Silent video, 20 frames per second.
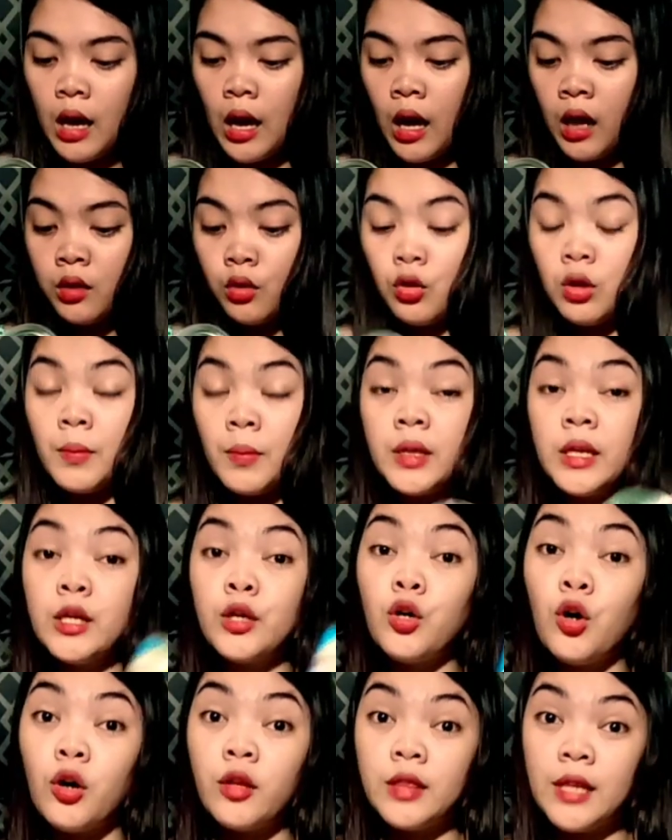At ito naman
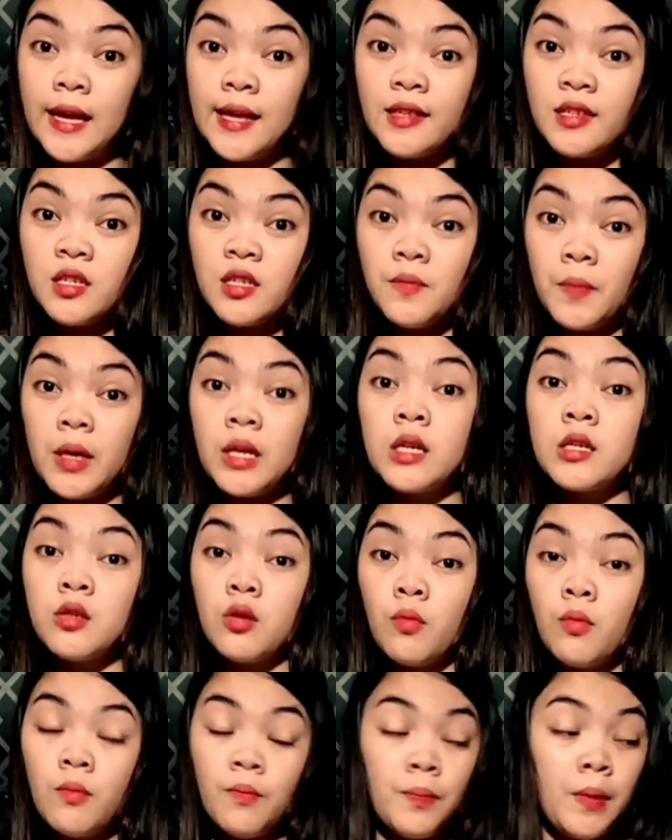ay condense para,
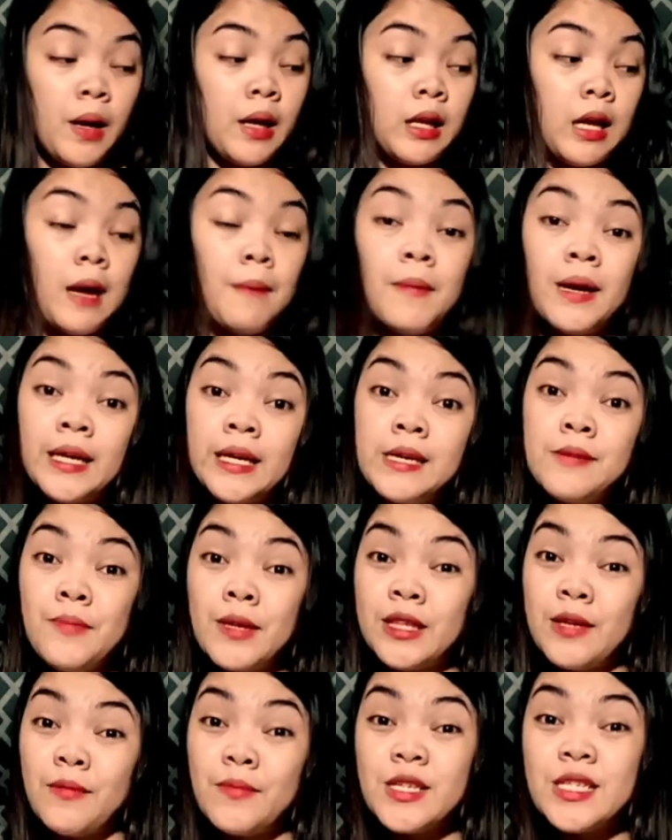so, para maging
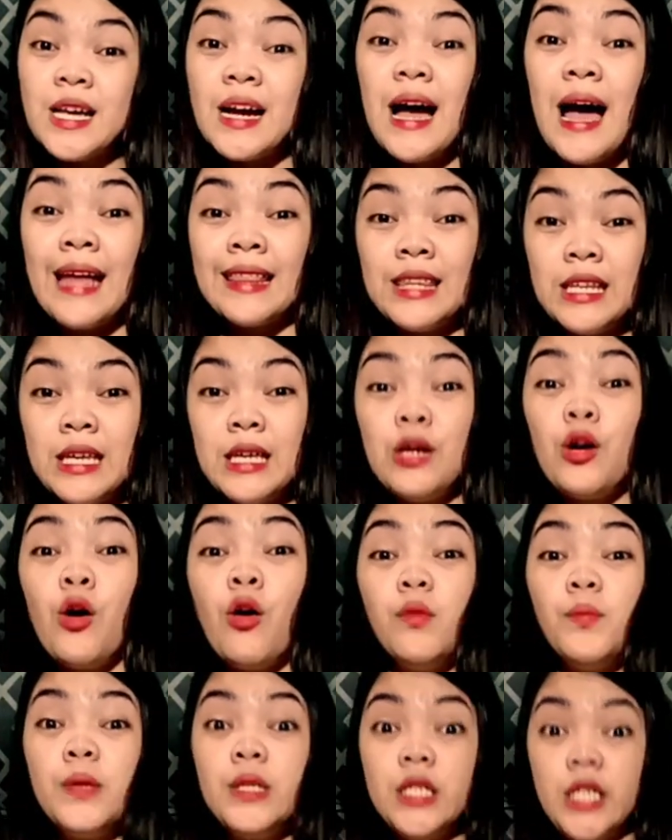matamis ang ating
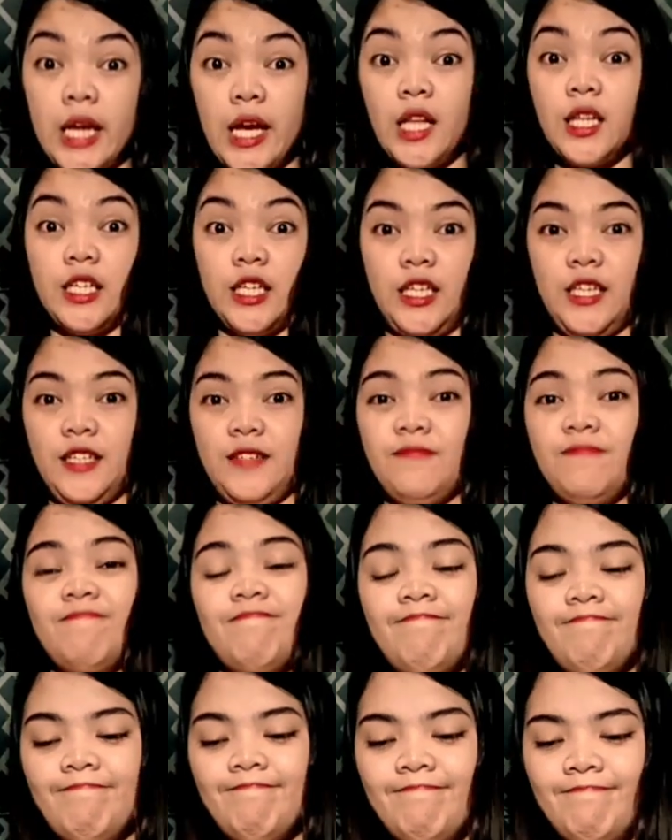coffee jelly.
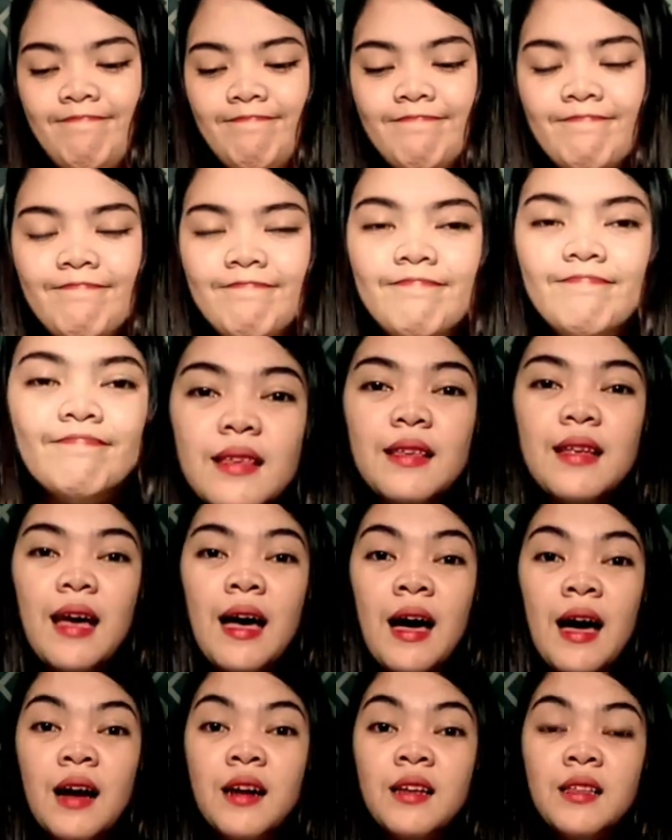
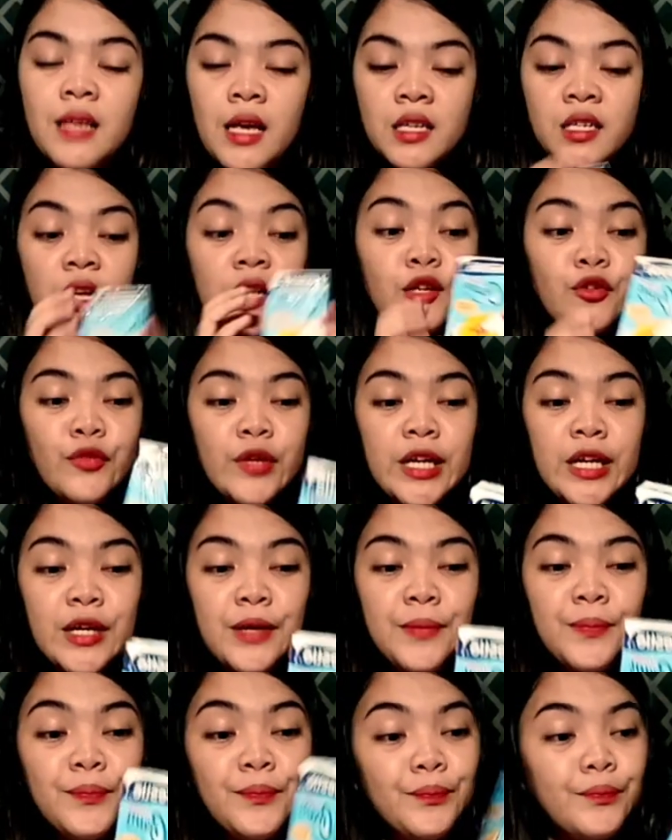Ang Nestle
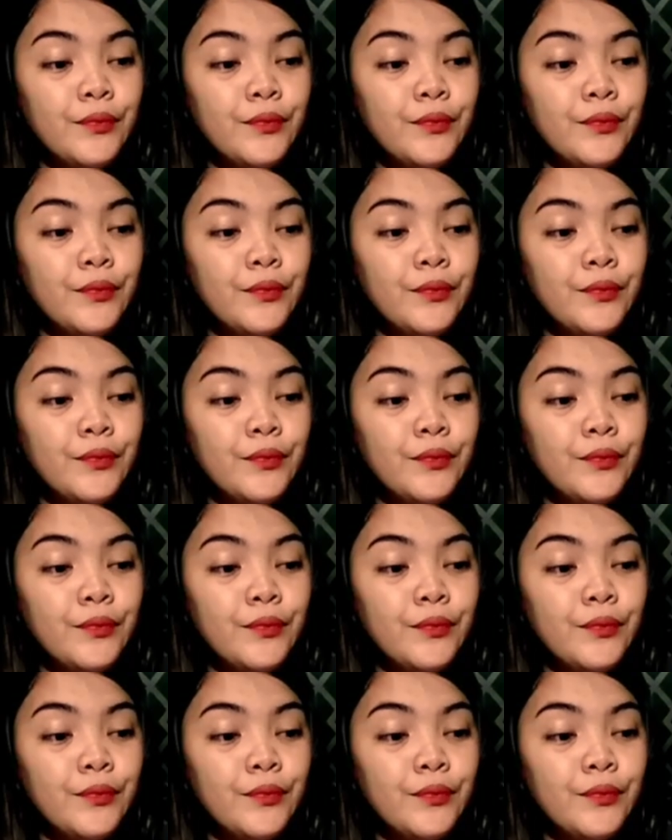Cream.